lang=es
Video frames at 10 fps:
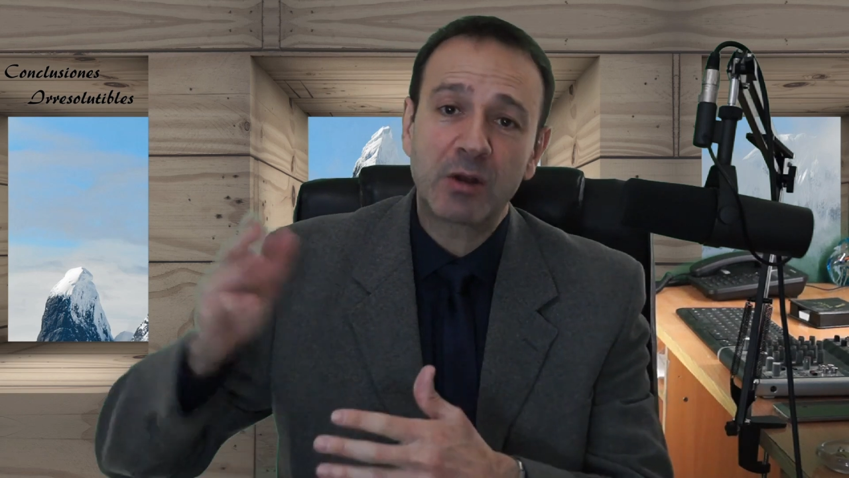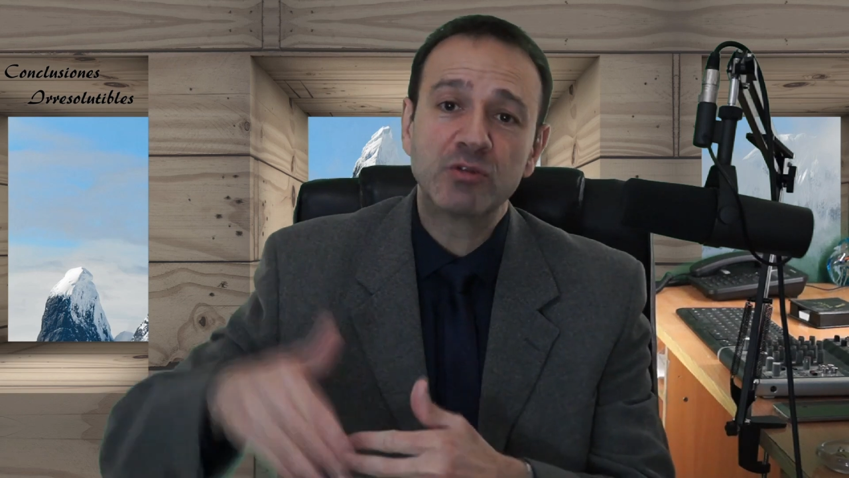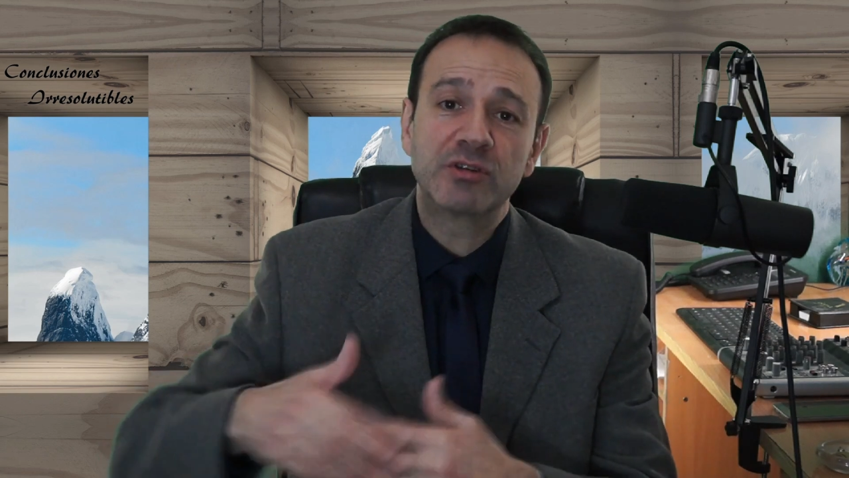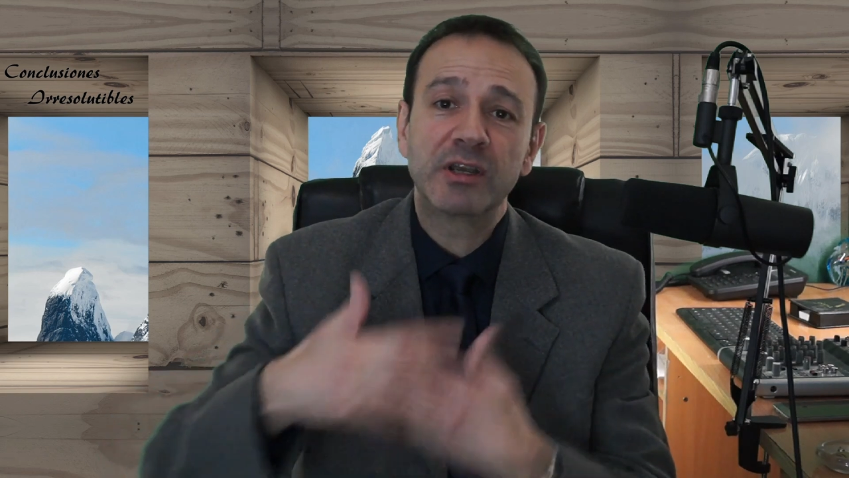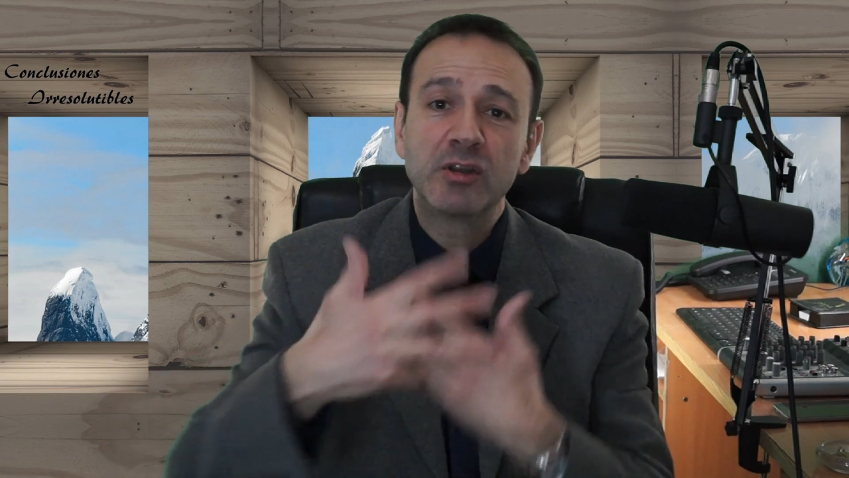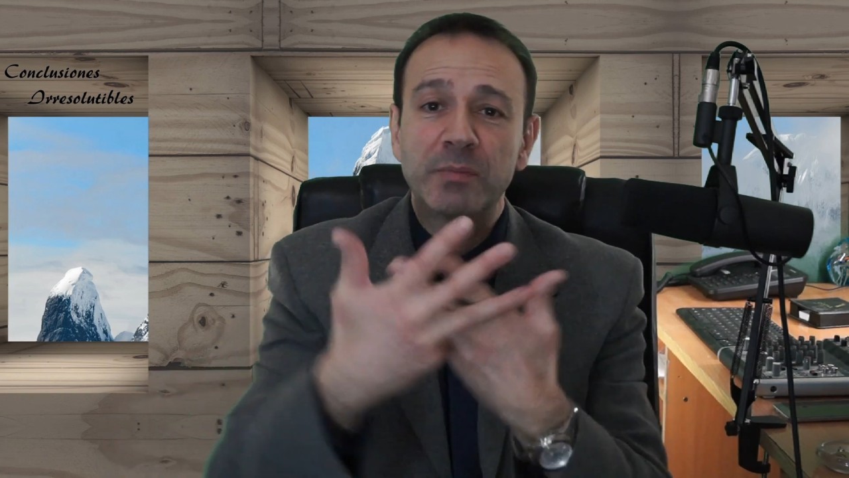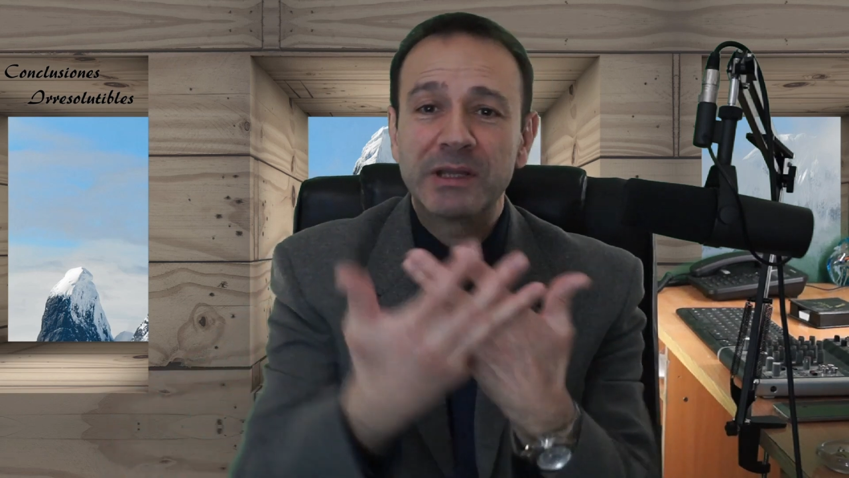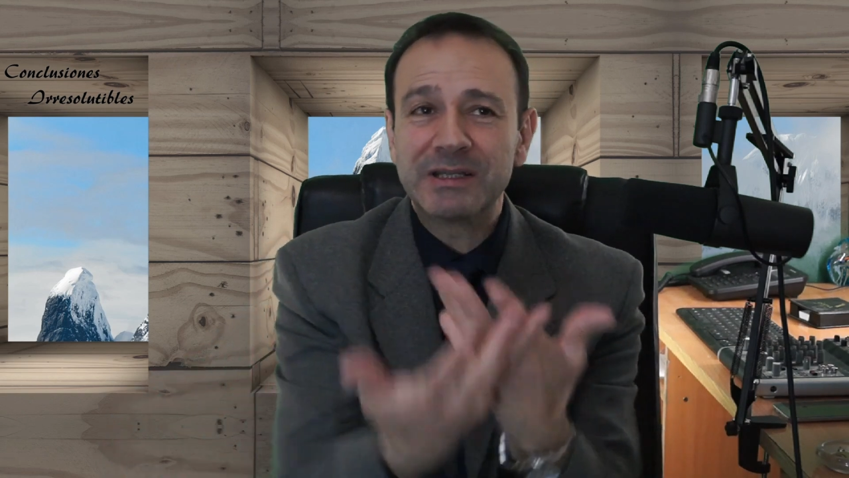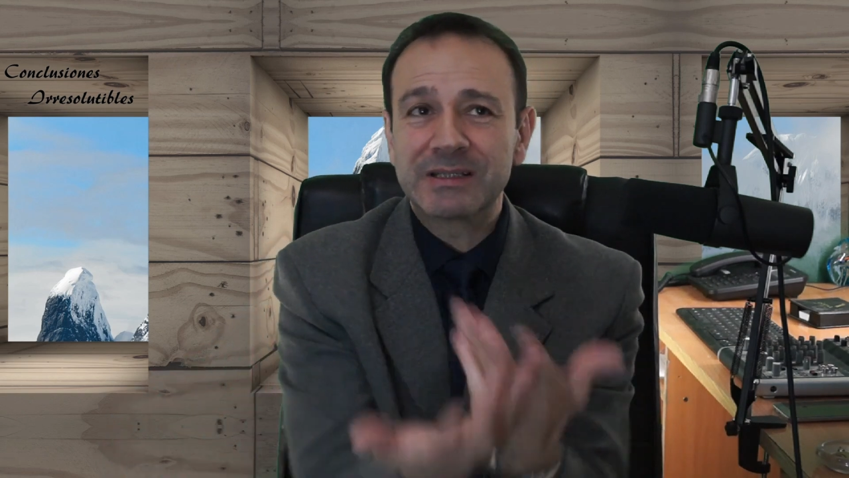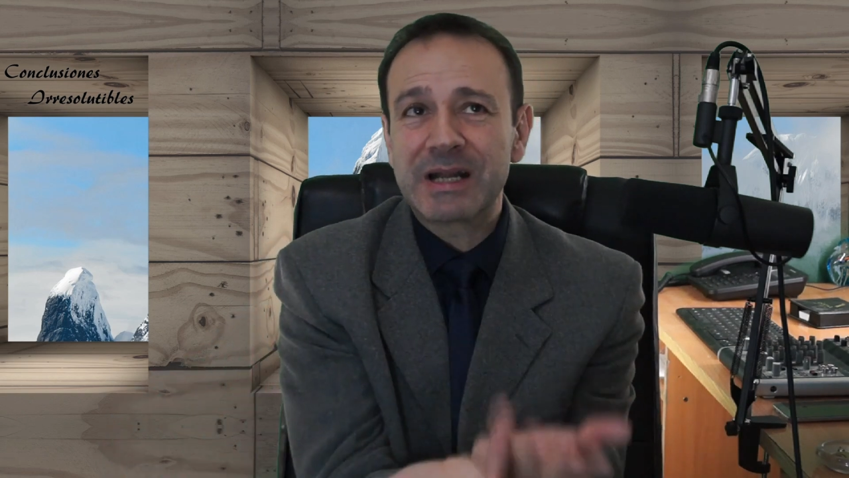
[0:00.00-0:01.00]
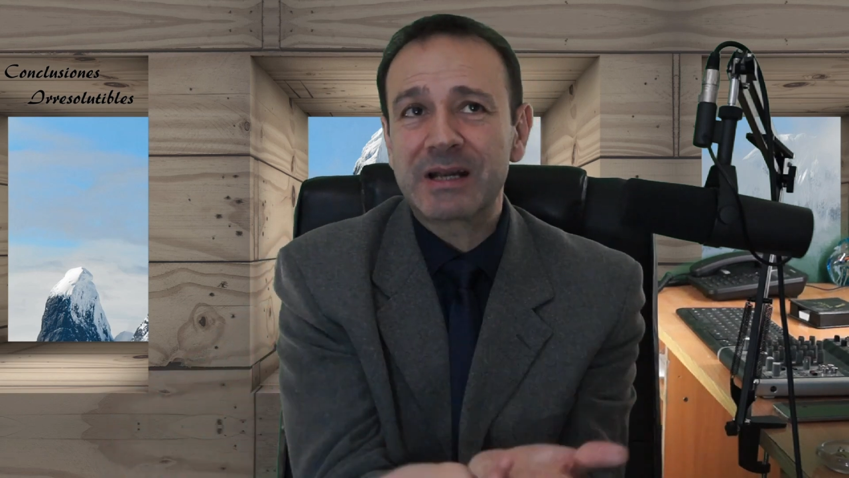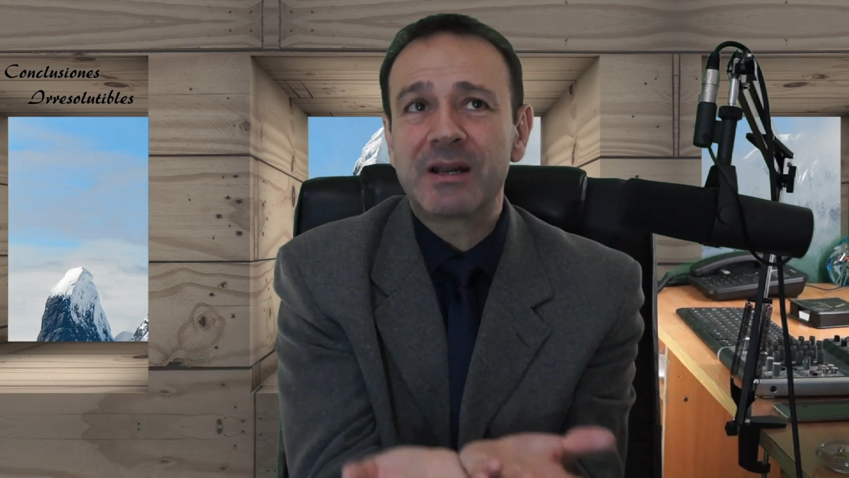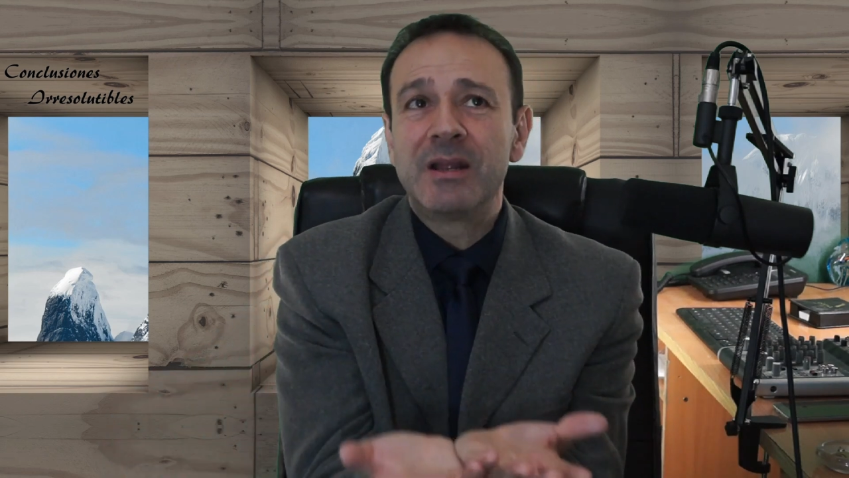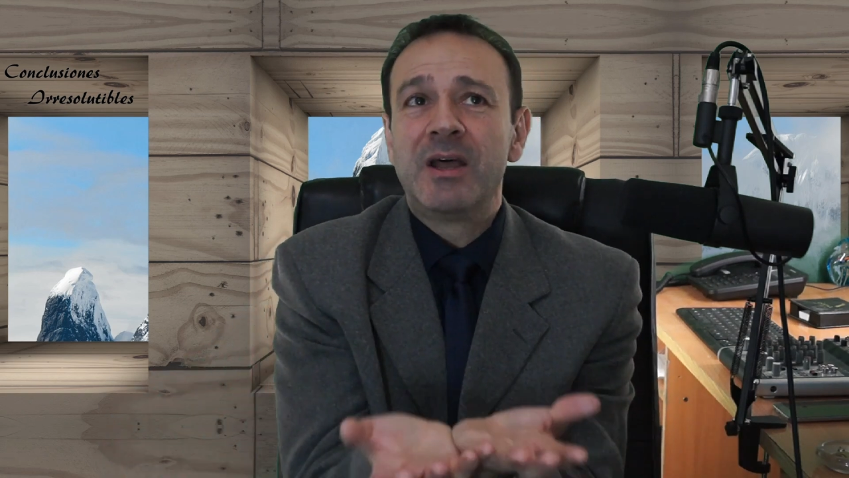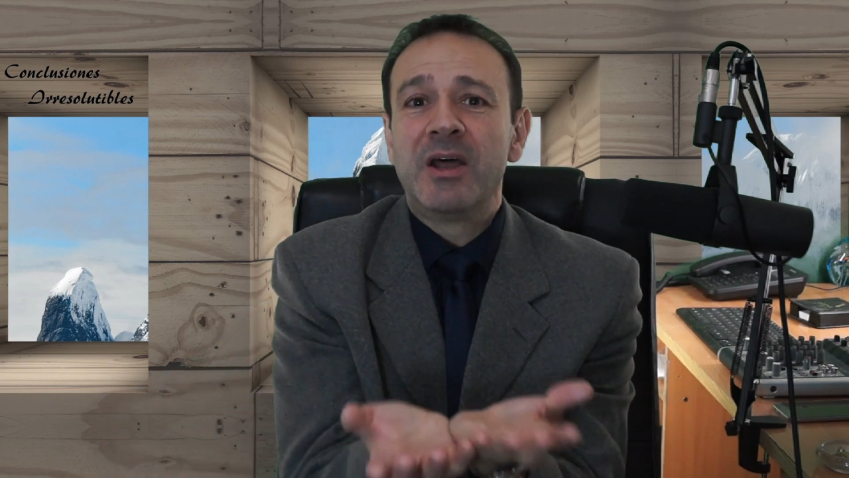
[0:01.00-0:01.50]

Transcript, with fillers: conseguido penetrar